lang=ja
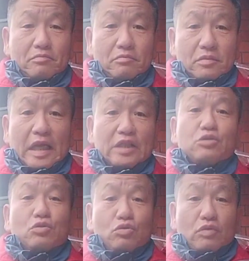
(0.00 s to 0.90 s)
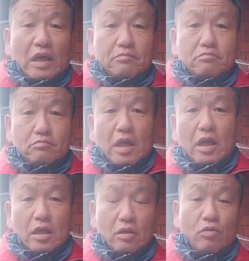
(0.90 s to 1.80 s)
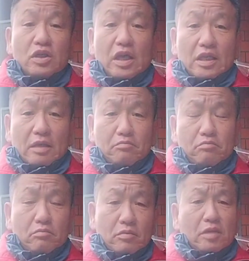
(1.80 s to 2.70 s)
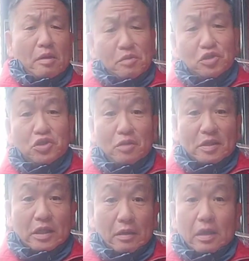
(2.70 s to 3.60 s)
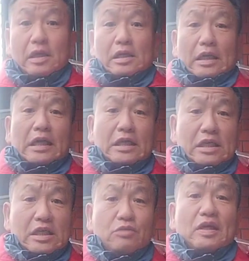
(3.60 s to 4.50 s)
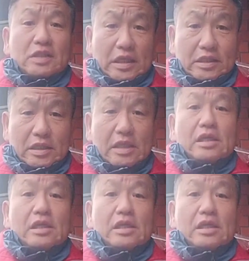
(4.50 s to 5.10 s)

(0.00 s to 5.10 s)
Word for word: 内職の方が大きい案件今3つ来てましてかなり忙しいです、